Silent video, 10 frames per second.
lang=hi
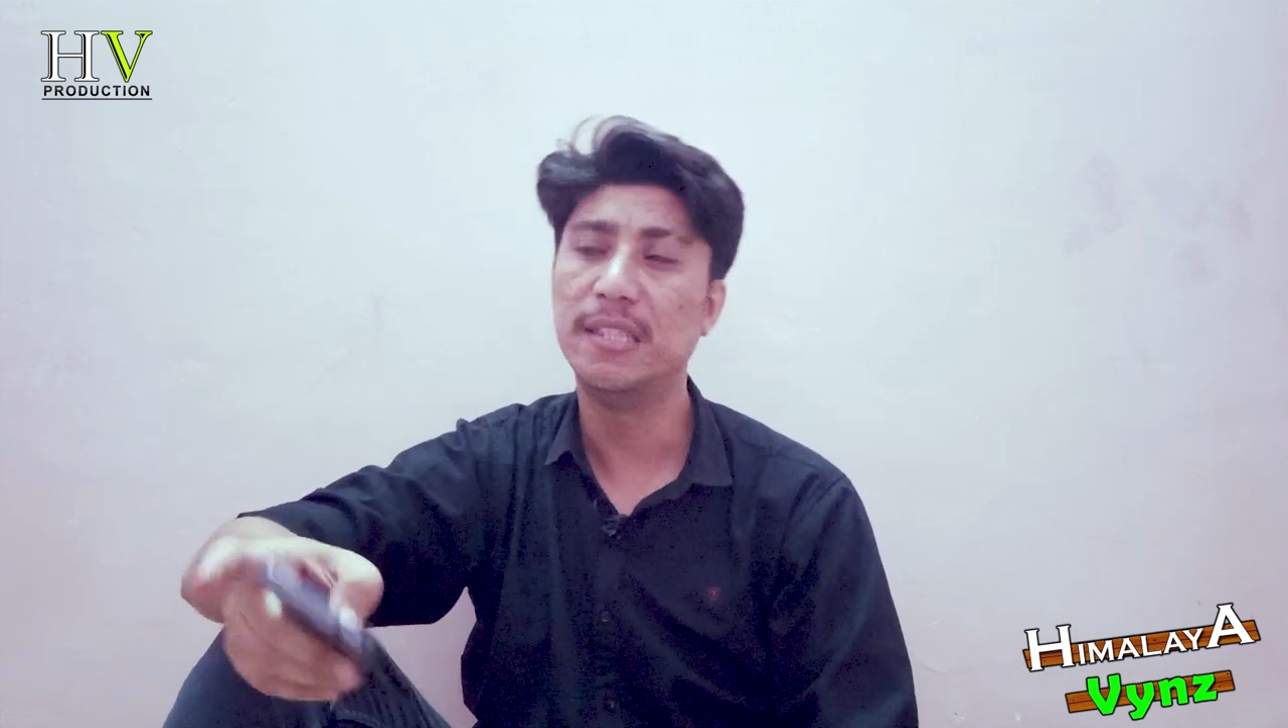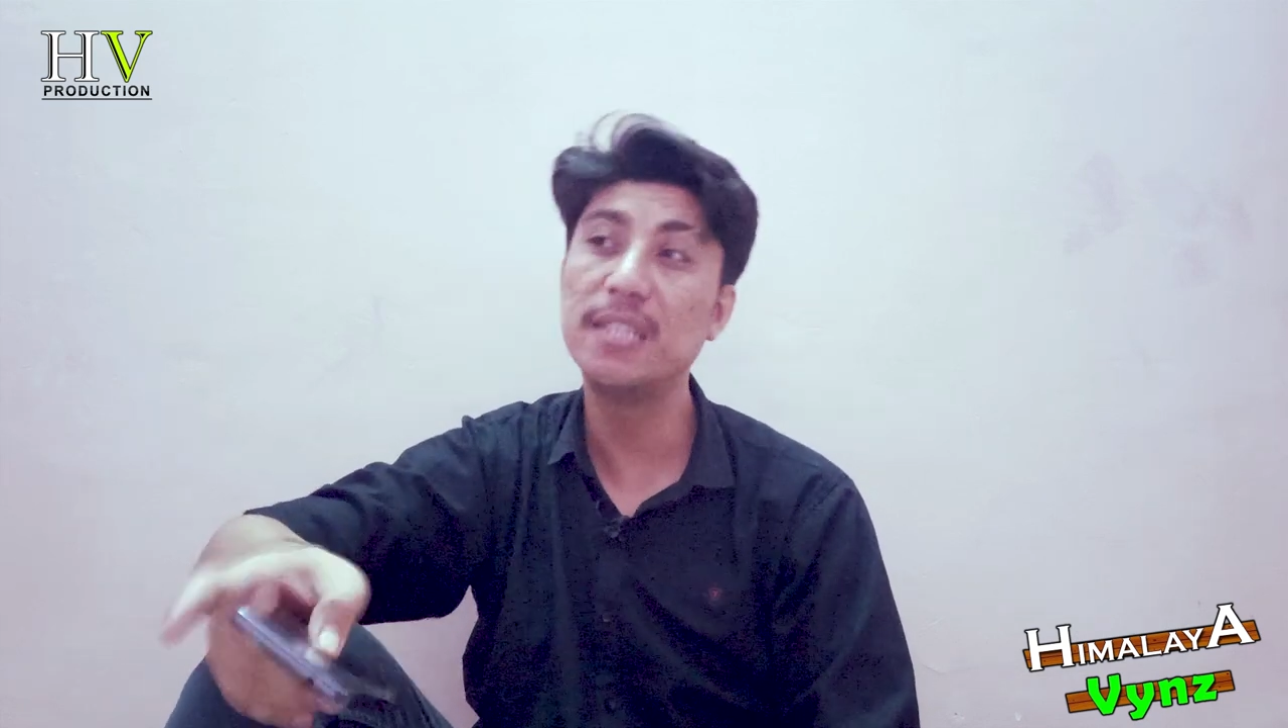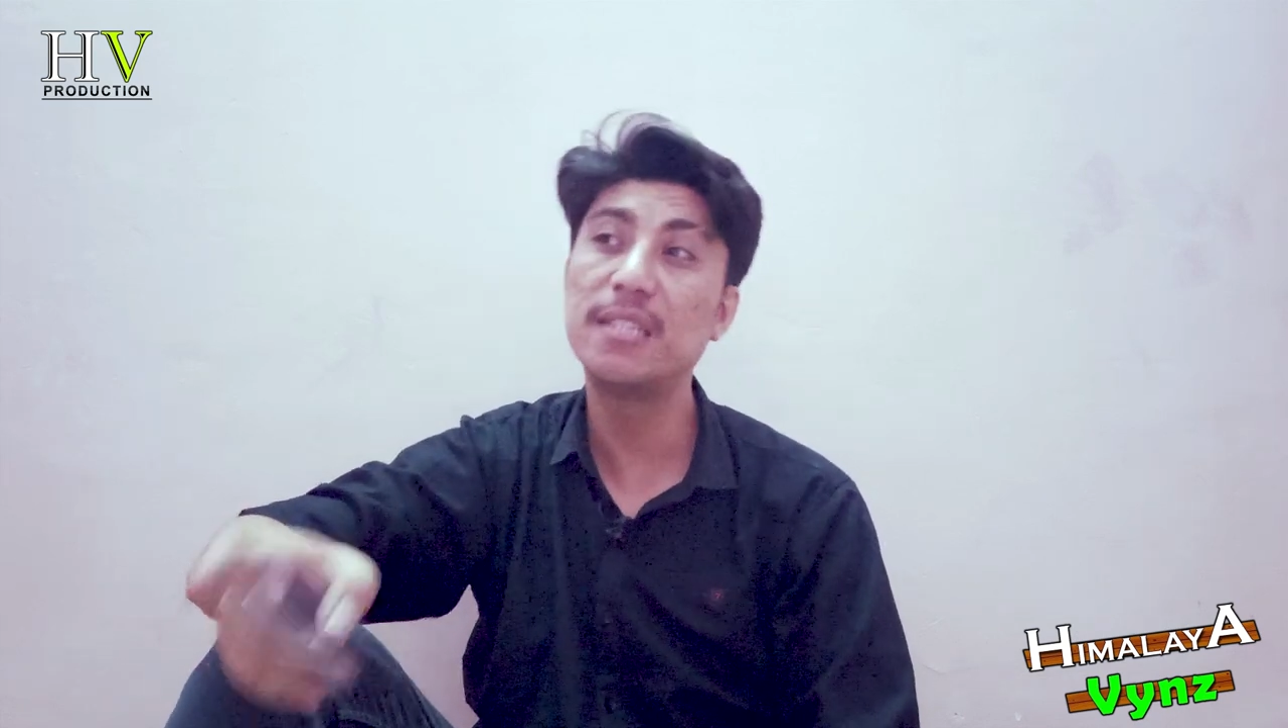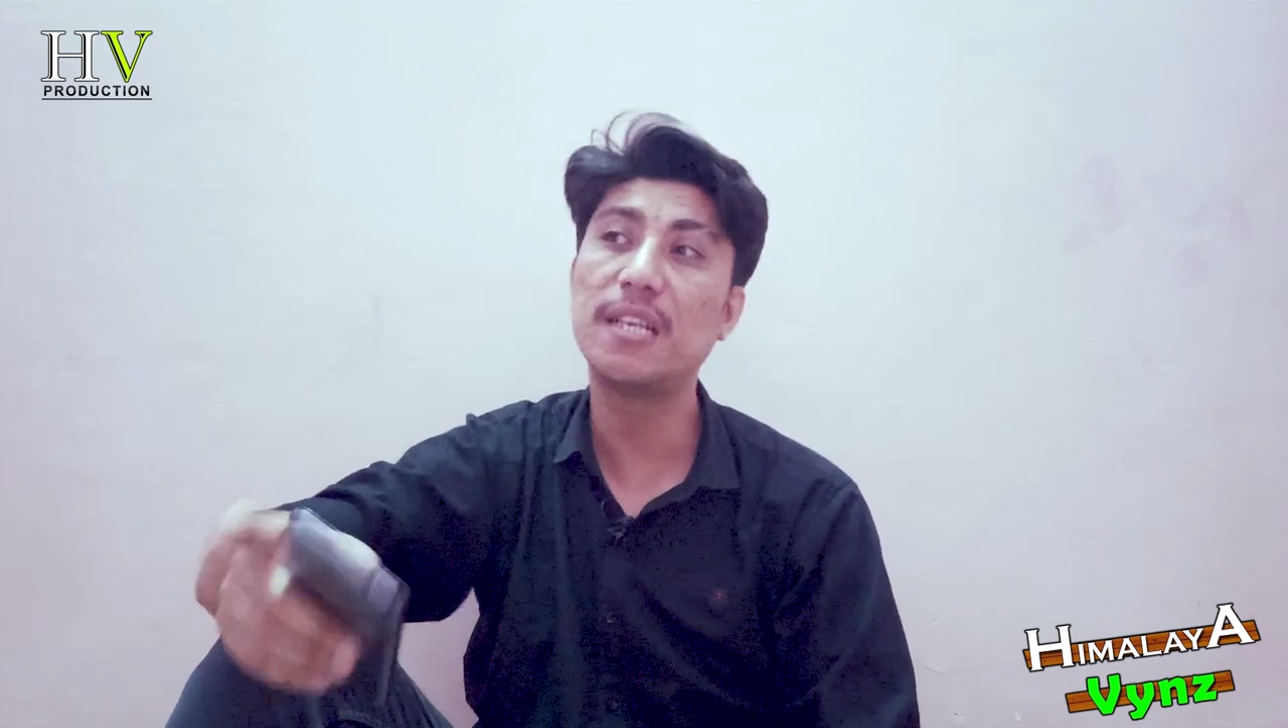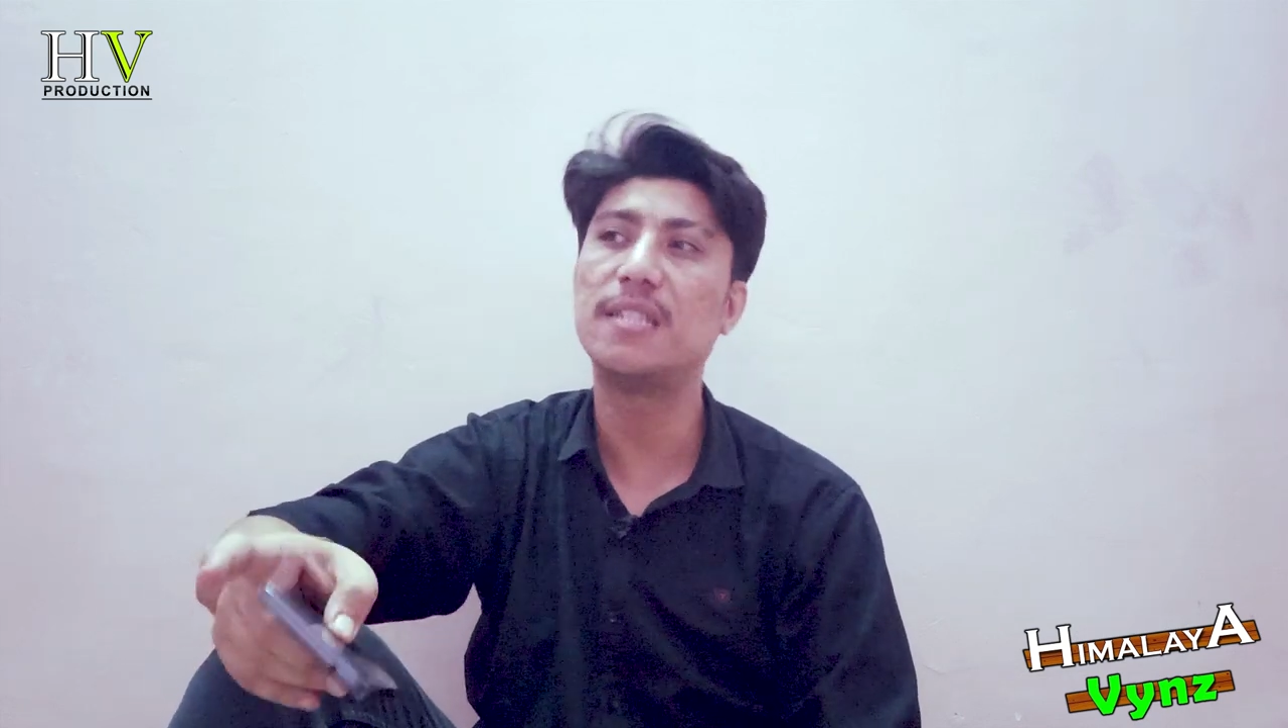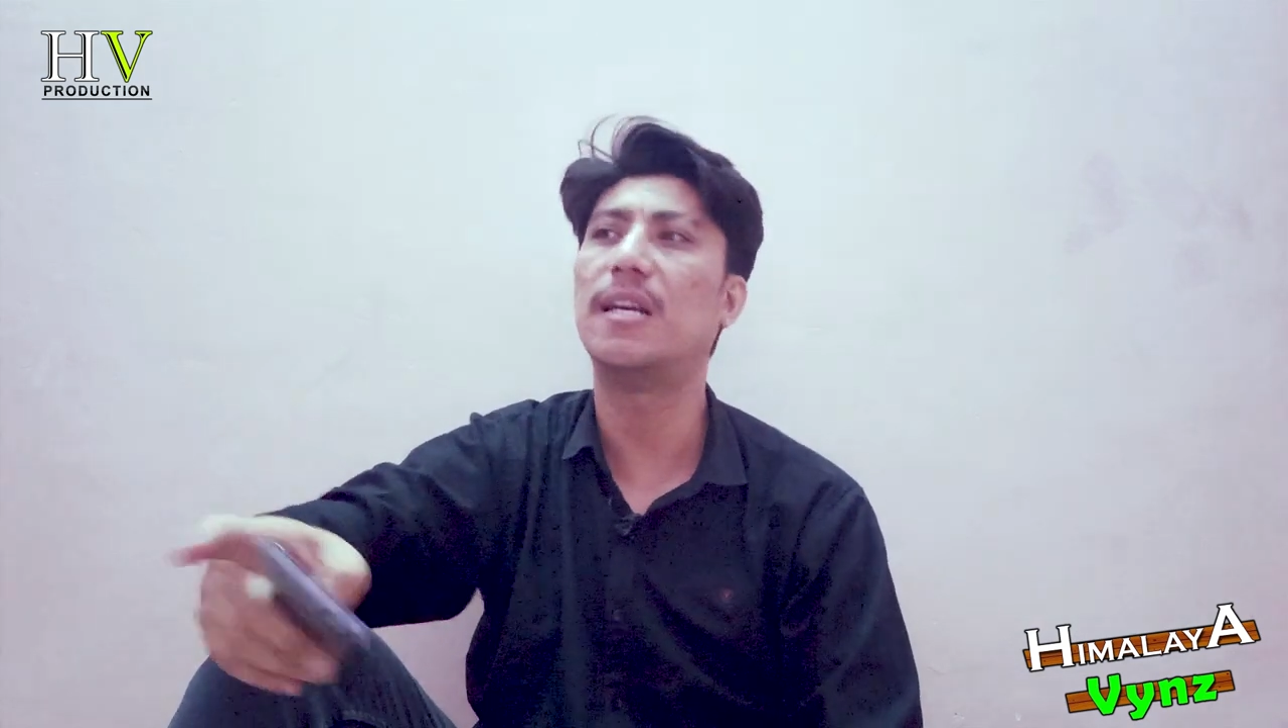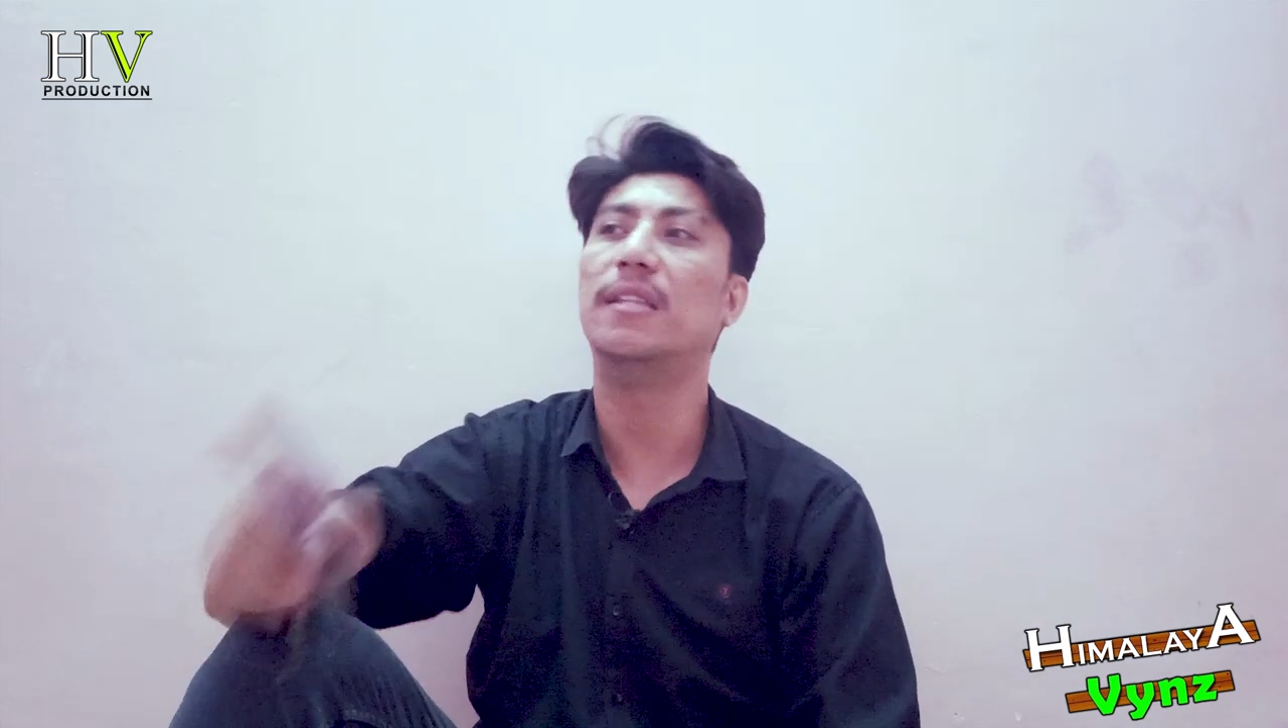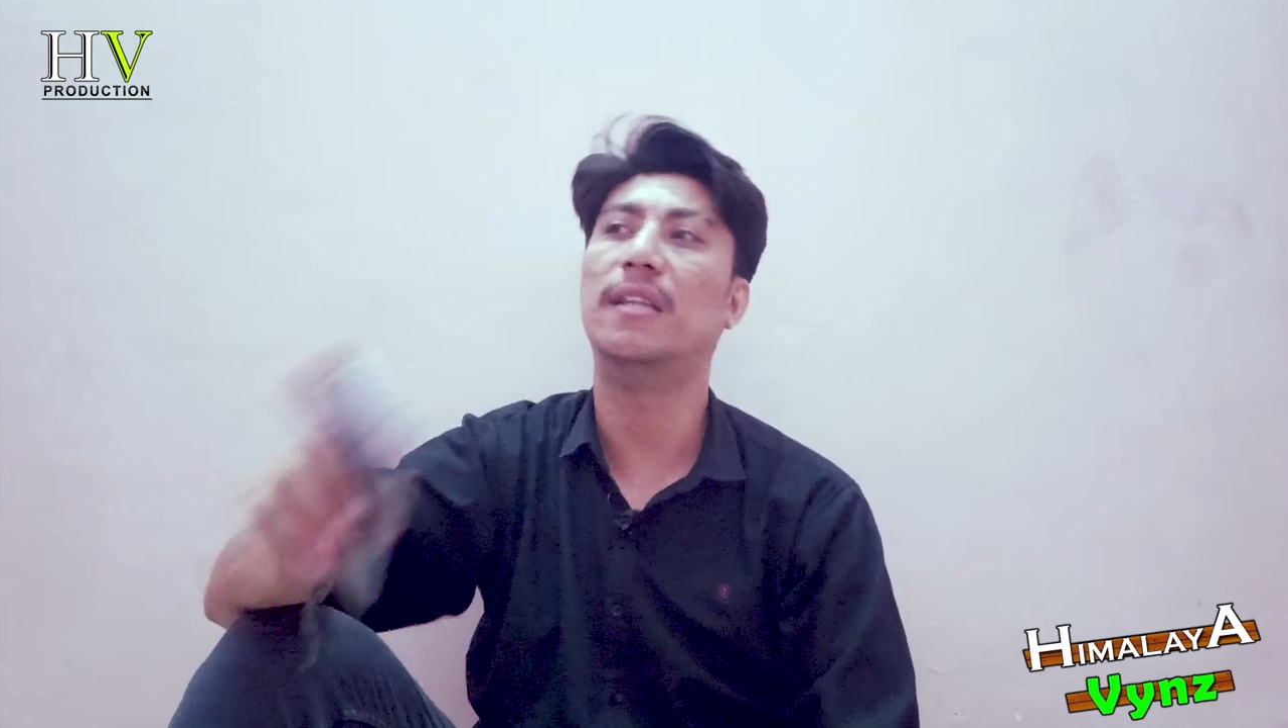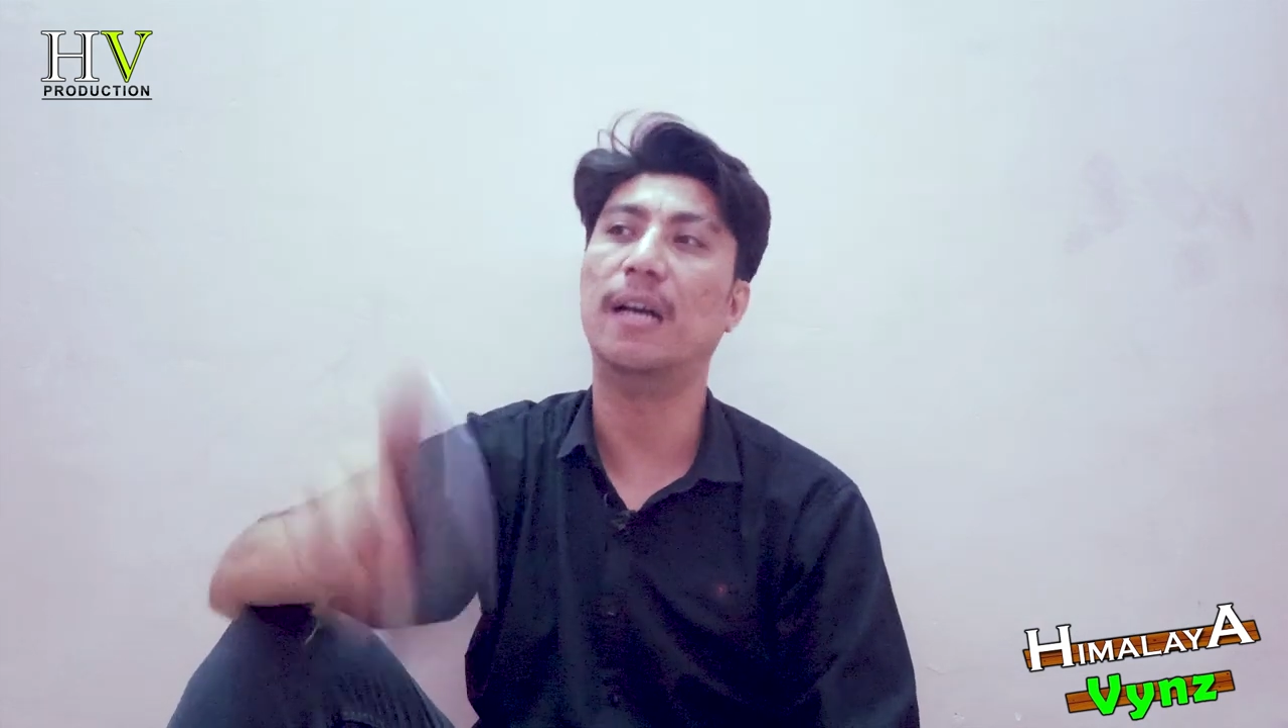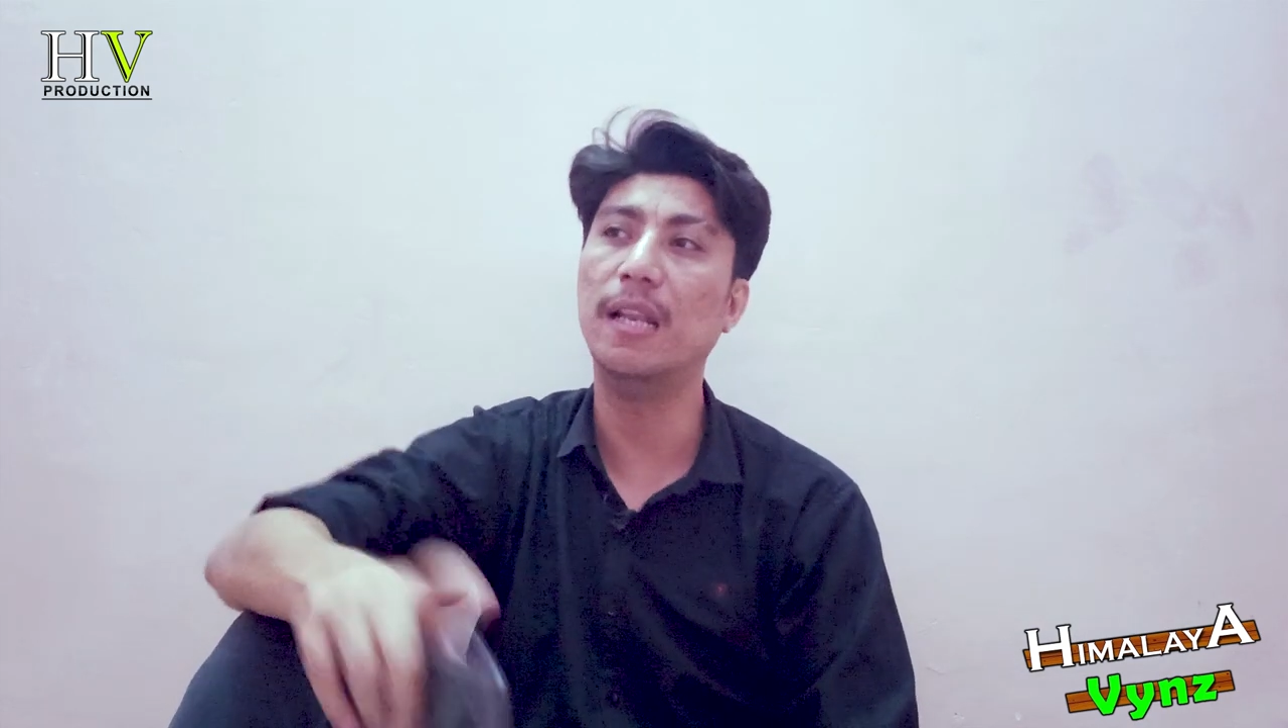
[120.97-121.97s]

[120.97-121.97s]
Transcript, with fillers: जिसके साथ